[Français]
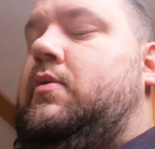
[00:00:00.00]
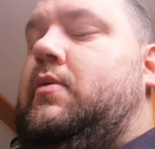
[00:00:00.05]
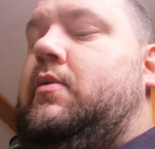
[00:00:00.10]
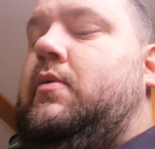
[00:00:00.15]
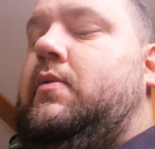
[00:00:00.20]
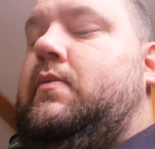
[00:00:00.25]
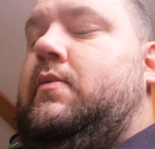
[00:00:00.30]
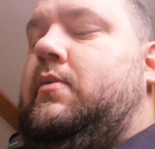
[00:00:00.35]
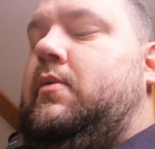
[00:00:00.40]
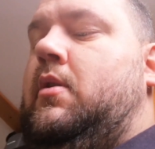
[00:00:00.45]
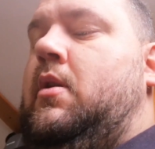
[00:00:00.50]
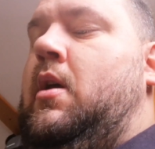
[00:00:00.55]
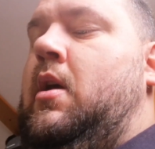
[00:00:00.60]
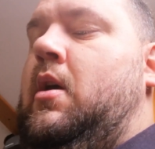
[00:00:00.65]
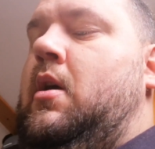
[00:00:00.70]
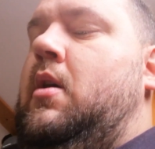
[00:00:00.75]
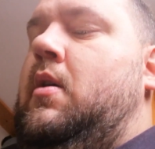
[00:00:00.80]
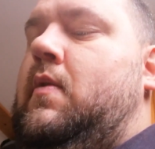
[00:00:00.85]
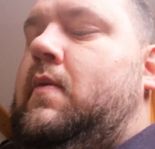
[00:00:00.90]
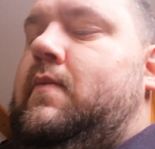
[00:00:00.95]

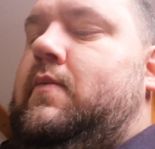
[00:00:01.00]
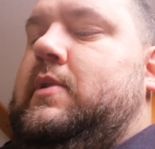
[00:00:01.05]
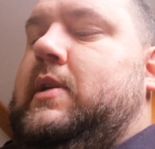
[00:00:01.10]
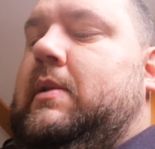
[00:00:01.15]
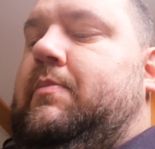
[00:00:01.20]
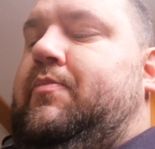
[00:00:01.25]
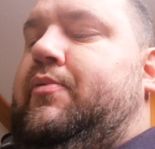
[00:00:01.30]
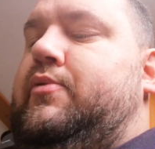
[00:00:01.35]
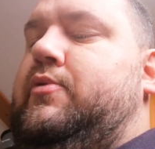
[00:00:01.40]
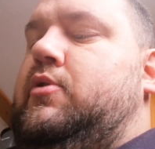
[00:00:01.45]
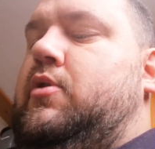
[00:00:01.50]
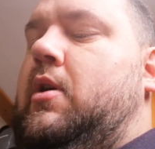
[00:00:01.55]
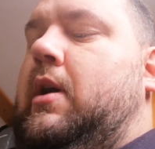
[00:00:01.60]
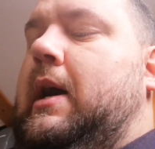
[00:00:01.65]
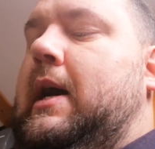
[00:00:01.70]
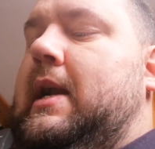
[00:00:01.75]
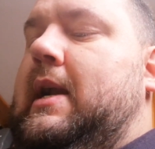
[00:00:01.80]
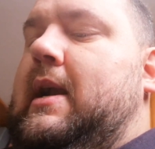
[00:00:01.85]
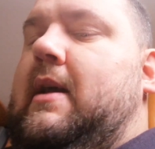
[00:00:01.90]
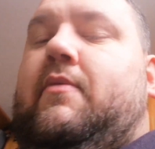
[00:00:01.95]
vous êtes
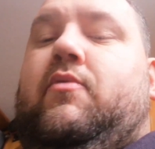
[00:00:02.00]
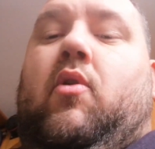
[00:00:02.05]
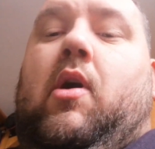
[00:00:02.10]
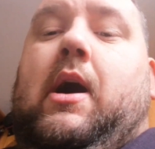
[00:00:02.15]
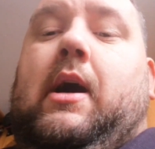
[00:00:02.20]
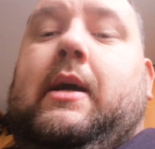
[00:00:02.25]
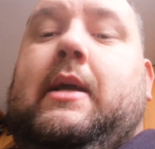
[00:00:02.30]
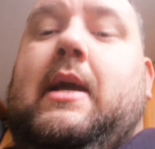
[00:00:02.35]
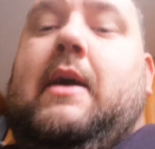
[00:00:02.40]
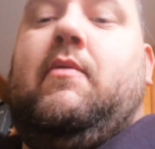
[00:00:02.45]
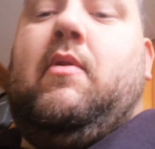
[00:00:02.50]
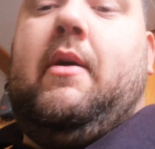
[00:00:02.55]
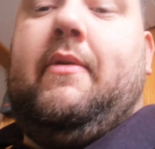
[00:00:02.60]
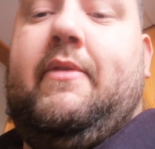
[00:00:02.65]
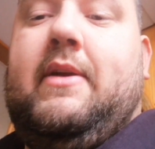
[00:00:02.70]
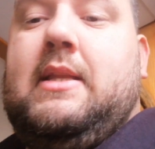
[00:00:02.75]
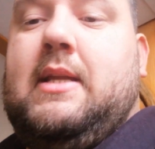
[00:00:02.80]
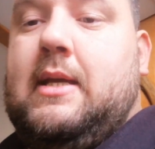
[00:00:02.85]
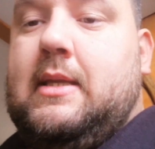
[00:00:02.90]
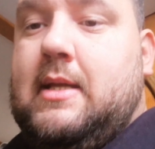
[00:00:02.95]
plusieurs à l'avoir et avoir
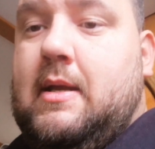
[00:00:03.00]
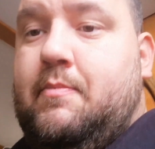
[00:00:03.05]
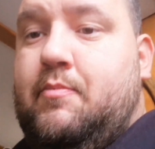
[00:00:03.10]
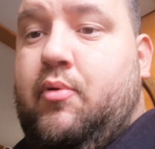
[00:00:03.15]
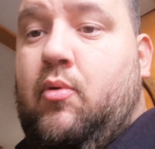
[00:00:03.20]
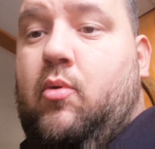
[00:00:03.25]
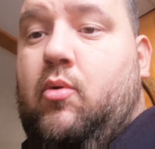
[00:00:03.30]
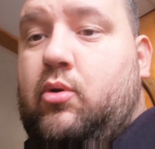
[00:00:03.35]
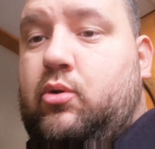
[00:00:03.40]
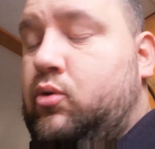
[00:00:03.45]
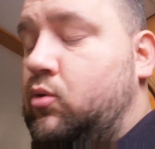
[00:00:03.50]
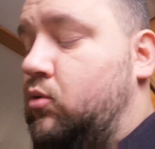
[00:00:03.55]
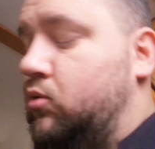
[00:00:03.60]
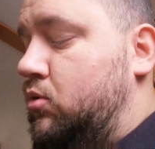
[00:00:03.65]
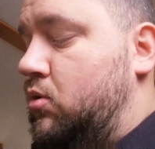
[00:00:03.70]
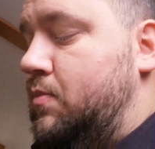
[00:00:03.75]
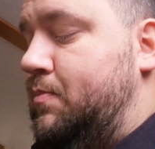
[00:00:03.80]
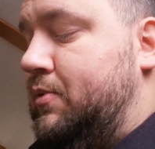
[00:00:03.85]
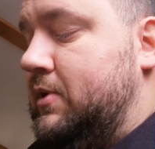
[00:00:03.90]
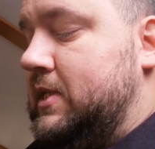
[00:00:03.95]
fait des bons
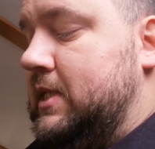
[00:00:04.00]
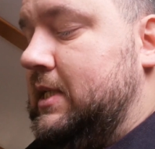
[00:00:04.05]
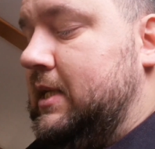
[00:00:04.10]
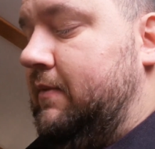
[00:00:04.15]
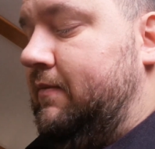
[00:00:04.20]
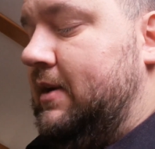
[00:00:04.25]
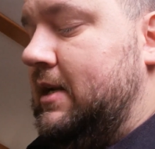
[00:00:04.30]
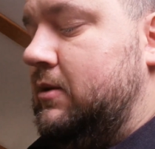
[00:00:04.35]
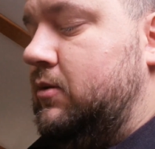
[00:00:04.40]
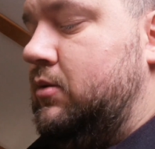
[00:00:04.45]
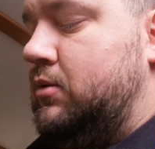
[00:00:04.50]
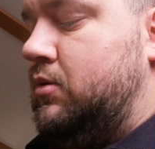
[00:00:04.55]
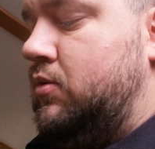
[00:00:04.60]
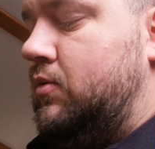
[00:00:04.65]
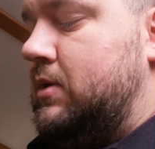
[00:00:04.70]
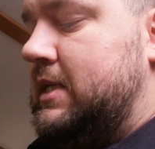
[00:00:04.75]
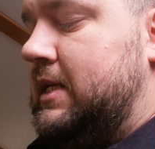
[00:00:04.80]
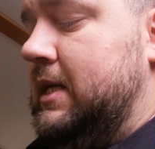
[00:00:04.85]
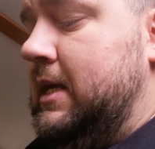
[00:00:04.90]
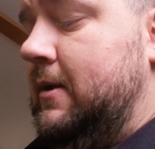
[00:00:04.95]
retours positifs là-dessus
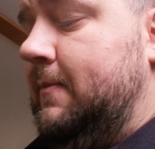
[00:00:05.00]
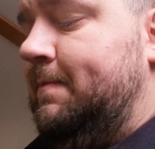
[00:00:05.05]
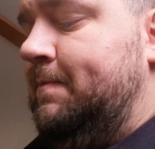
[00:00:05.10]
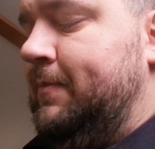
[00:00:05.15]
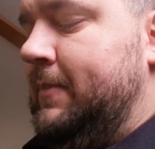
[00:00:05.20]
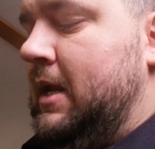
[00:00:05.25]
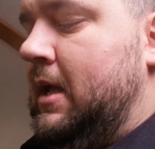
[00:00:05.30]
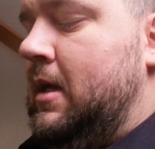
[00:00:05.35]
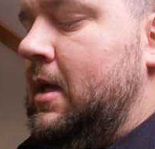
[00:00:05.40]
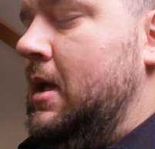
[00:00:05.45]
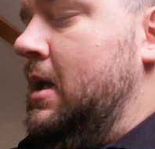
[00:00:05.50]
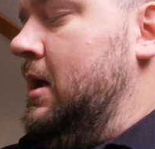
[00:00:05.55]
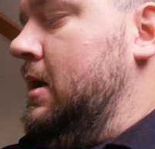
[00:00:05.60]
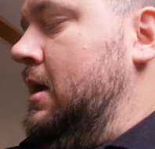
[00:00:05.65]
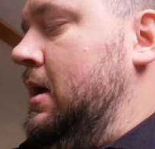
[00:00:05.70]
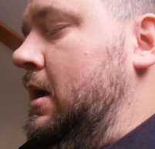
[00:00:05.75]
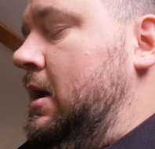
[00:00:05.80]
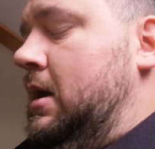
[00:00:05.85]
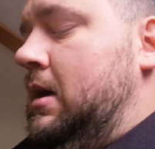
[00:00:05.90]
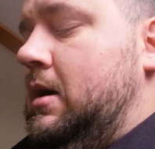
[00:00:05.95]
aussi.
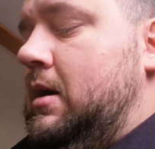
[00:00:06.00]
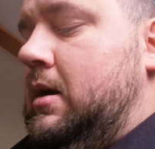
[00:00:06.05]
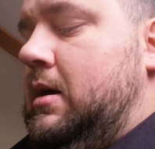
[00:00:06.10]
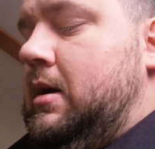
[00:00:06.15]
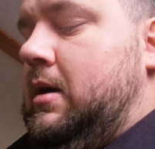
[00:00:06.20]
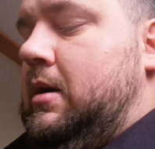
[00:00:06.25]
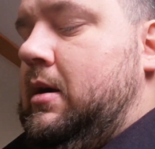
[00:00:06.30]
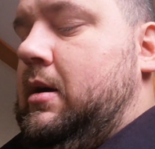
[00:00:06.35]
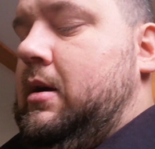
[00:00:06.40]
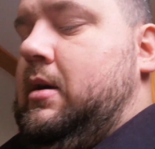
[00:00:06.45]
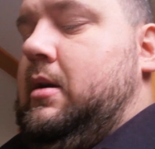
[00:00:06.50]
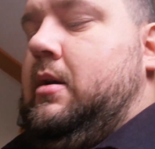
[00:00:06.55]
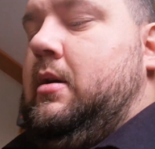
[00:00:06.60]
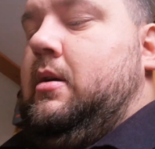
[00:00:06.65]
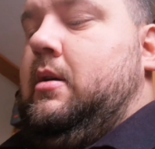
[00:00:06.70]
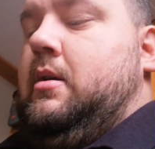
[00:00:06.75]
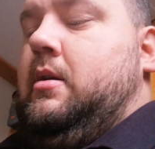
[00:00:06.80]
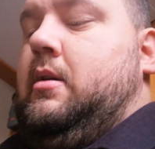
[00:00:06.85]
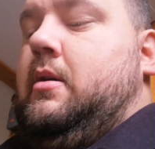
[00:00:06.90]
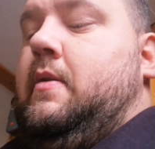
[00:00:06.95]

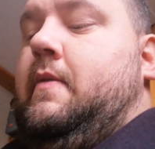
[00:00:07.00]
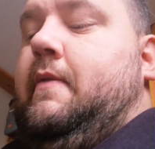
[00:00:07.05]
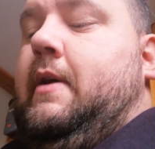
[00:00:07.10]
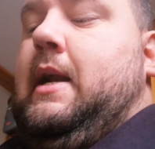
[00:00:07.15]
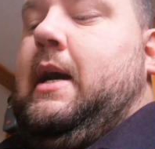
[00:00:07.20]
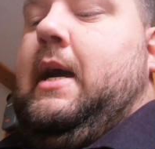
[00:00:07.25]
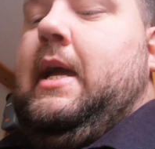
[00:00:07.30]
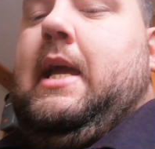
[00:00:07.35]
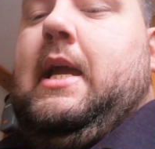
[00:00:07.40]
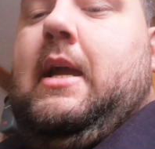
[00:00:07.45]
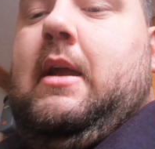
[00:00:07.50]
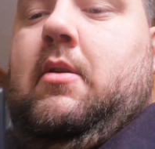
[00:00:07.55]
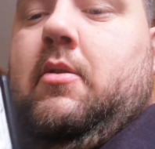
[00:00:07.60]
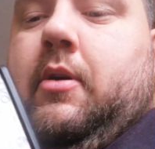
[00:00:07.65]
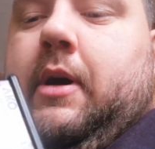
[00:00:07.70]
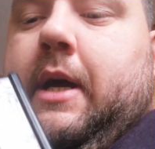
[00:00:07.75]
Euh, voilà. Et le